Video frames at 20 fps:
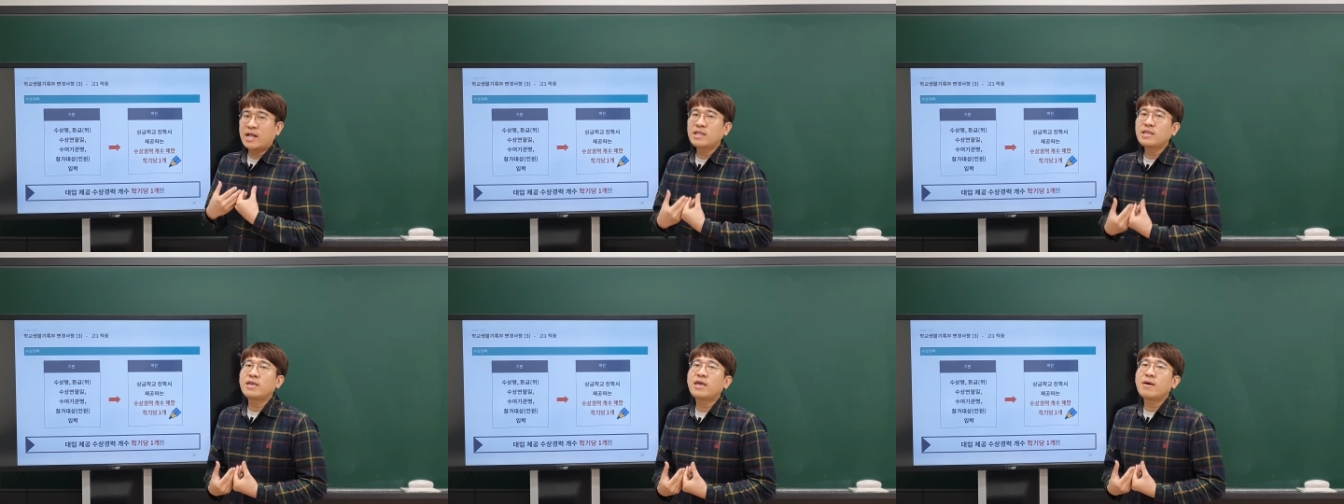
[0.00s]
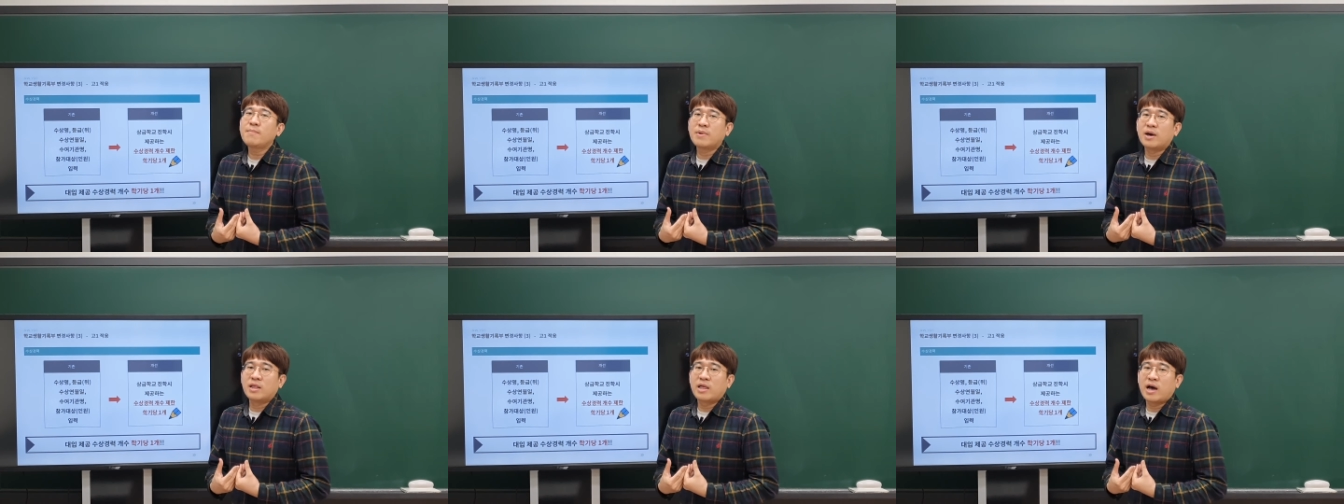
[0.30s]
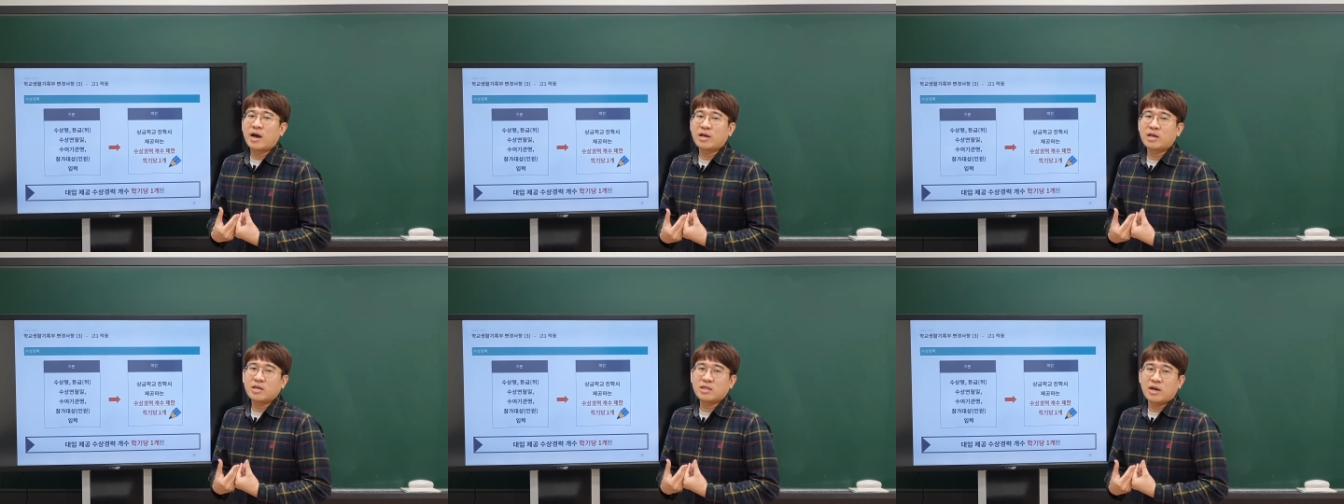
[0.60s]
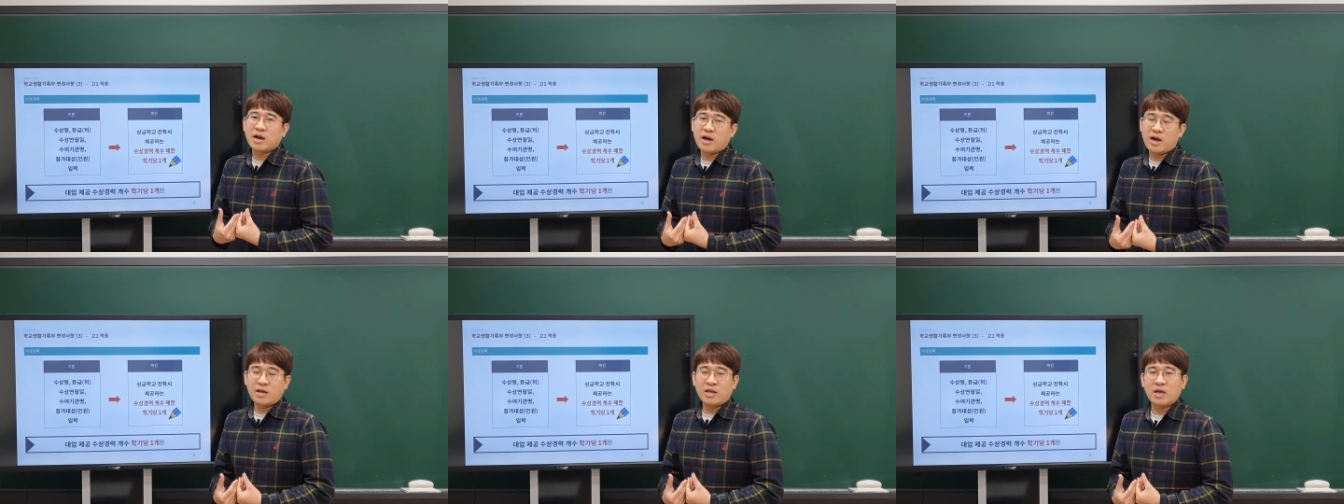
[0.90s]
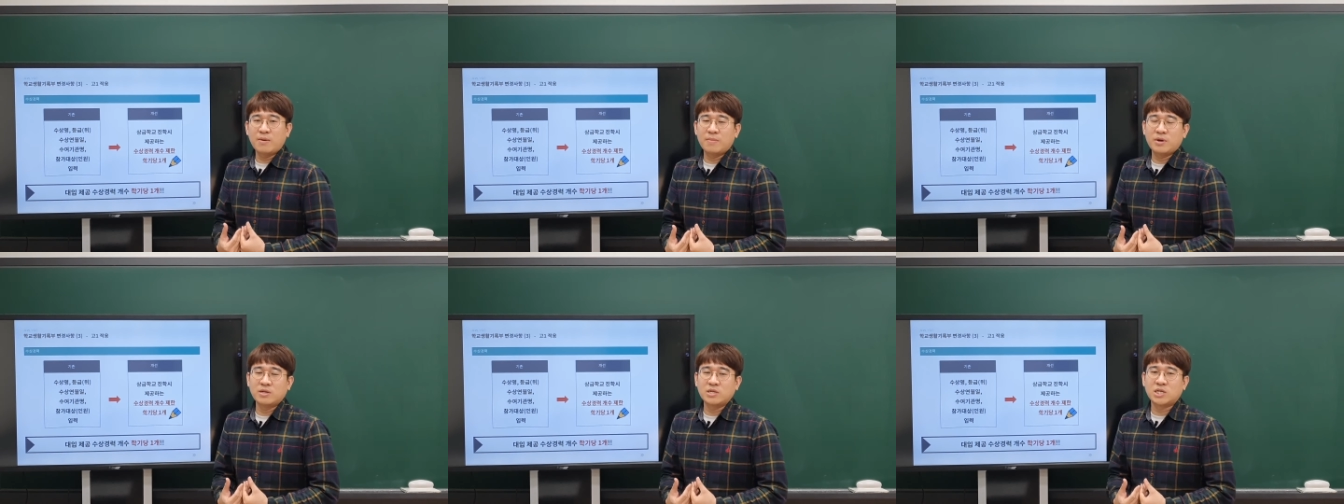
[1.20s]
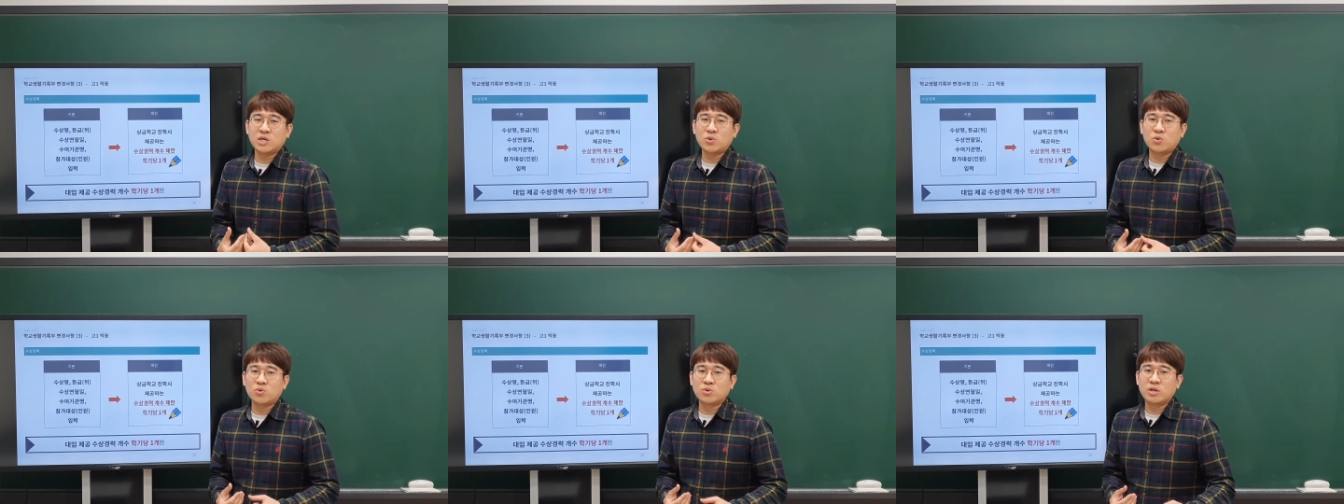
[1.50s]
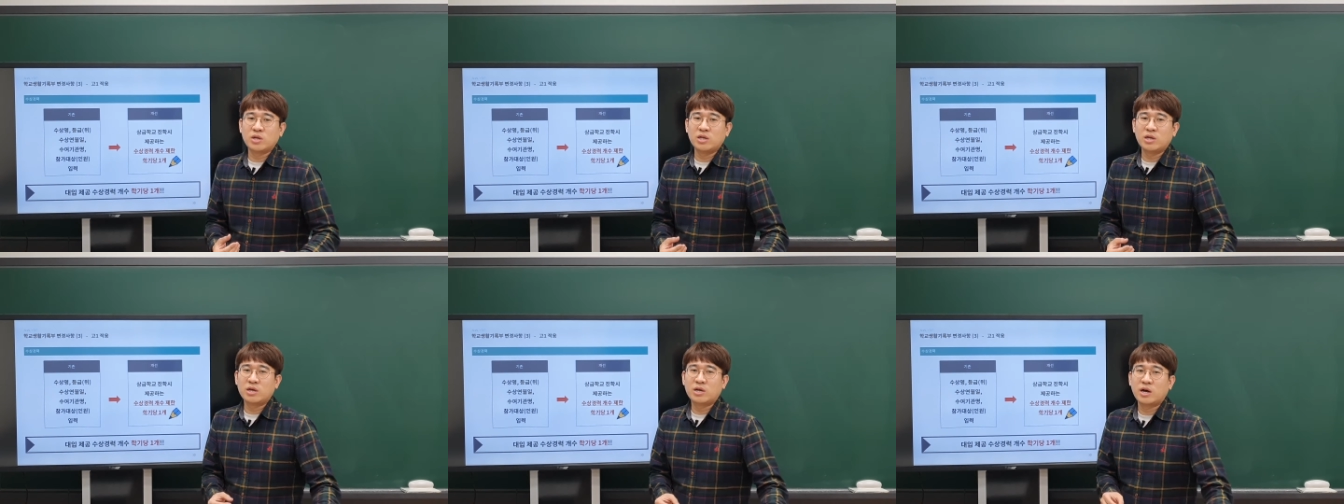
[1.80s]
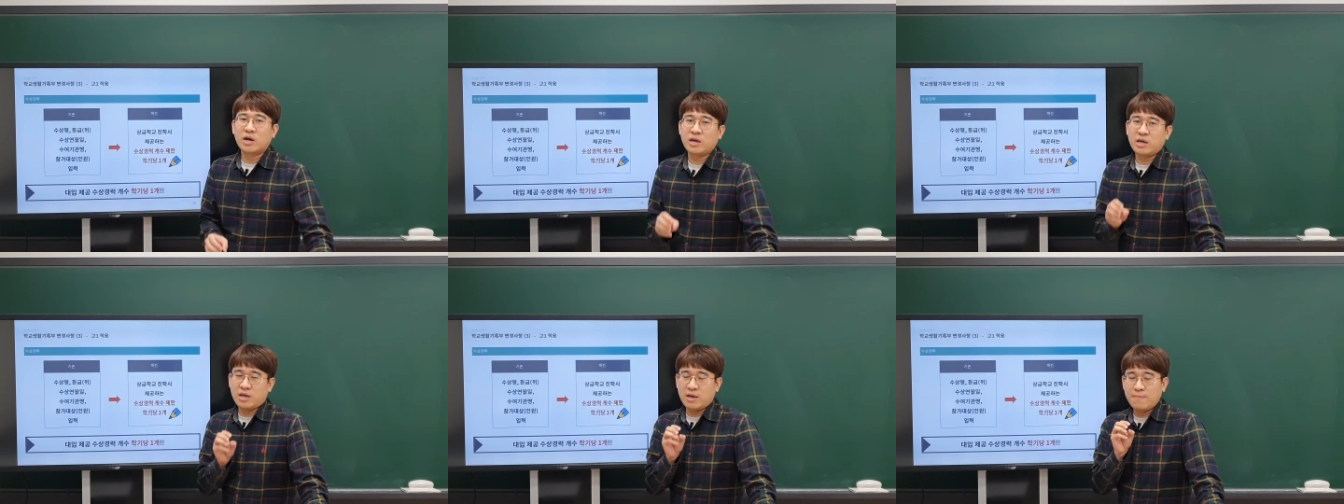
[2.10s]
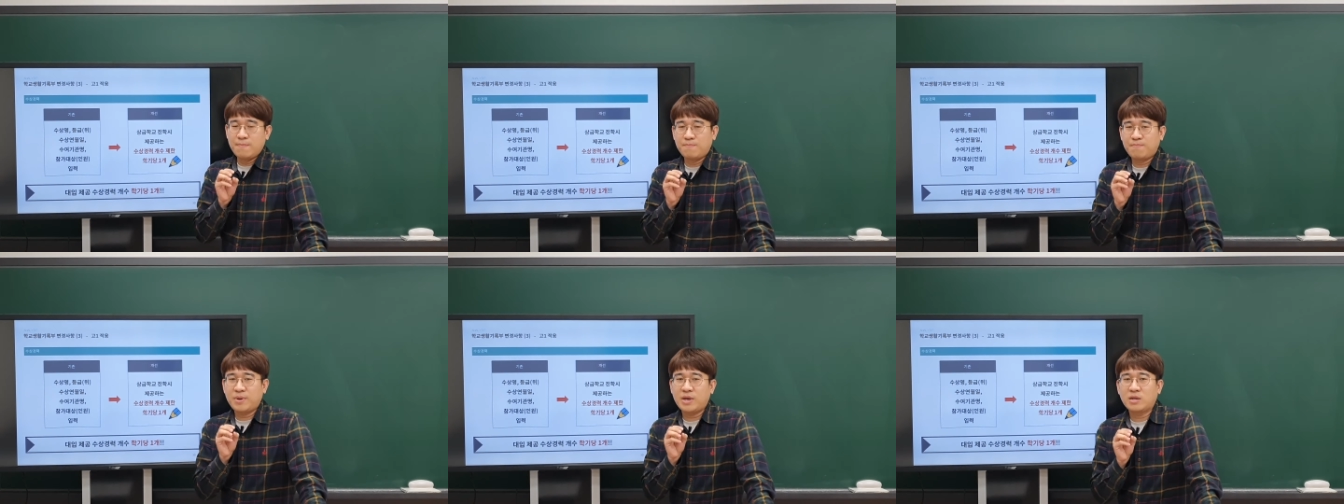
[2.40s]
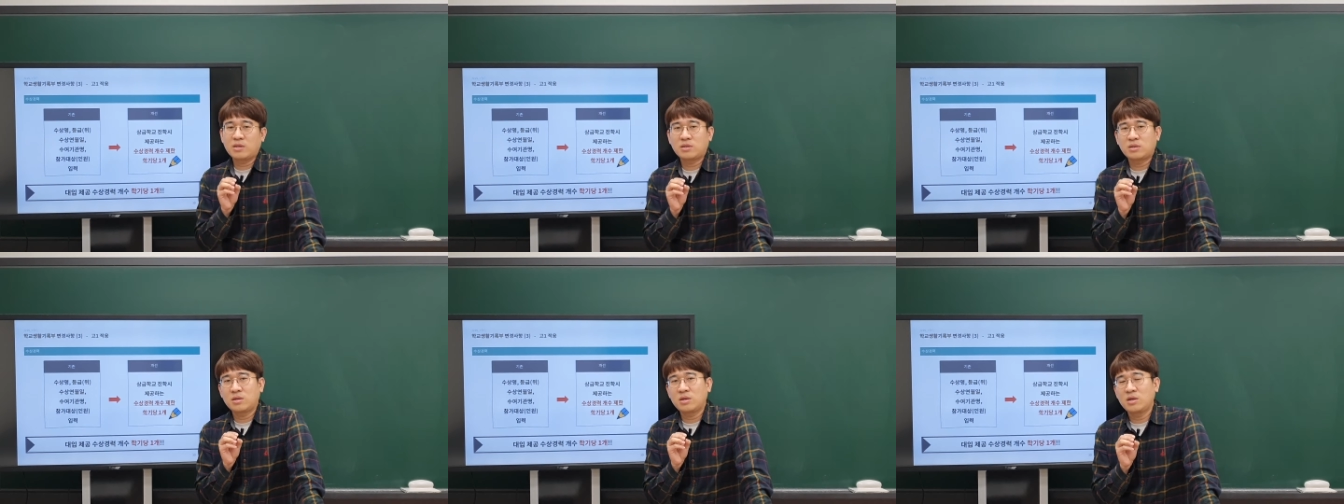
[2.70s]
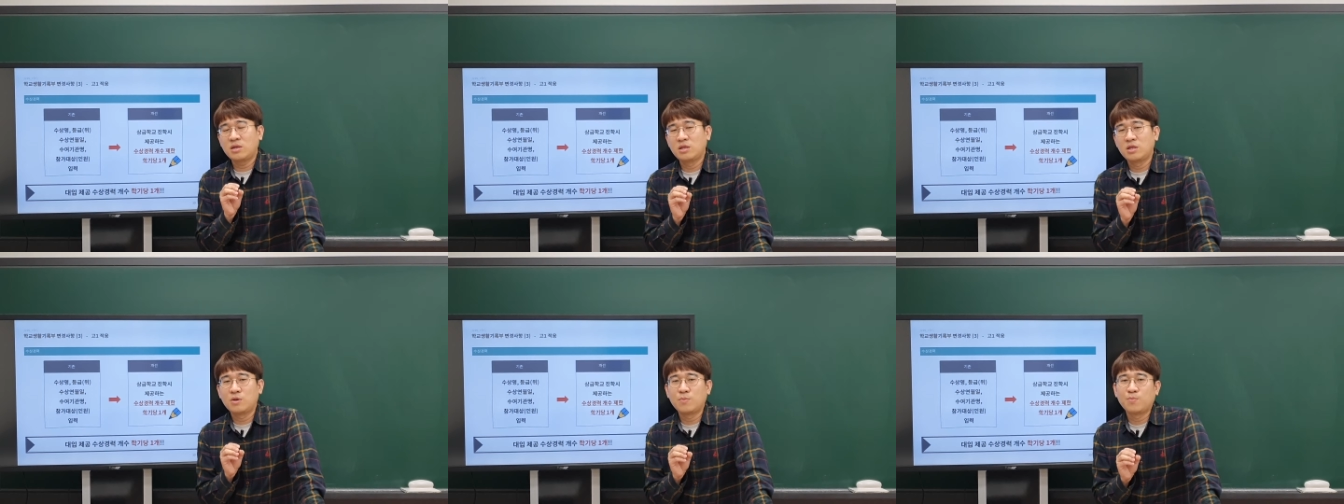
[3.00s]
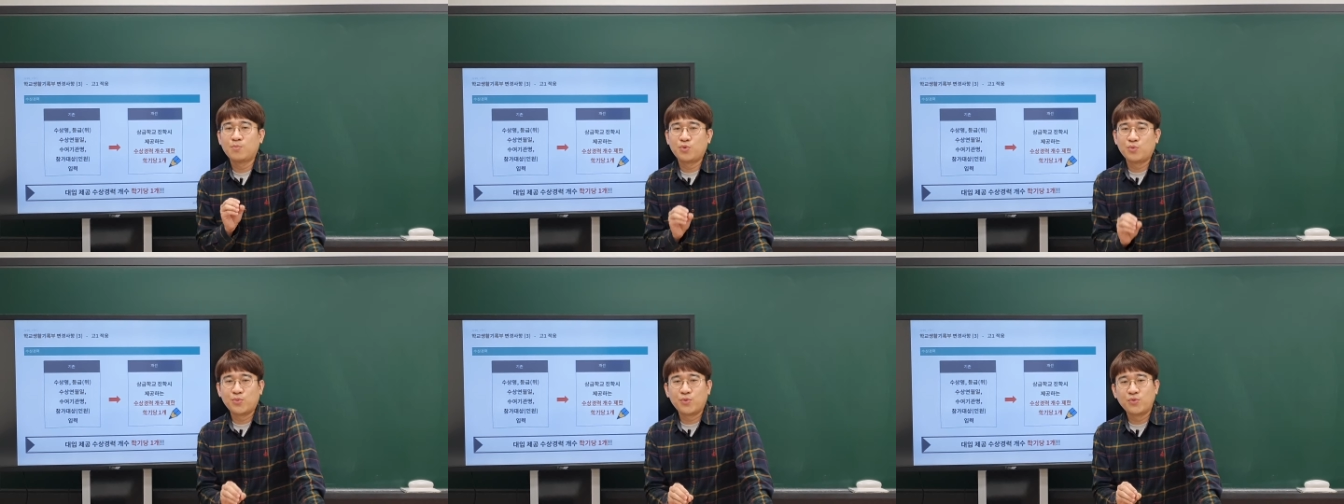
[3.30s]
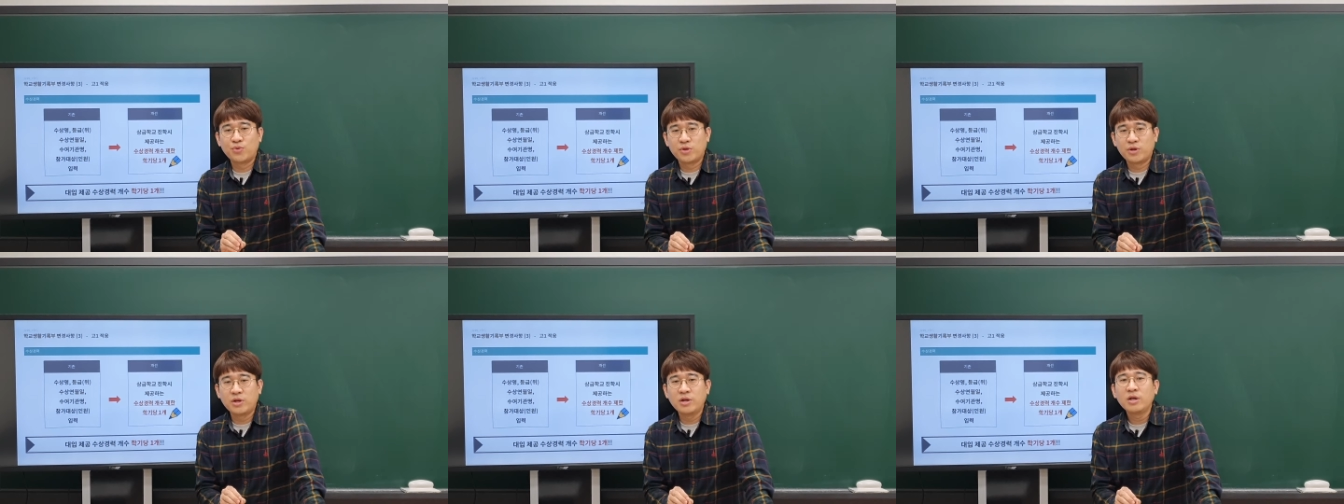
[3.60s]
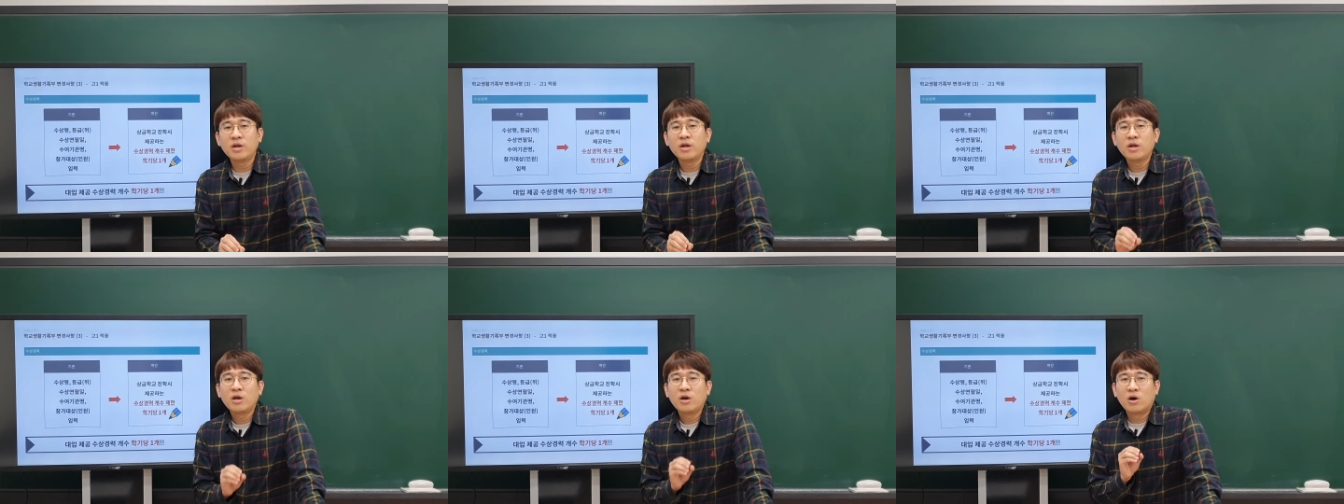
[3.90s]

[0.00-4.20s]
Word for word: 한 개만 학기당 한 개만 제공되니까 임팩트 있는 부분을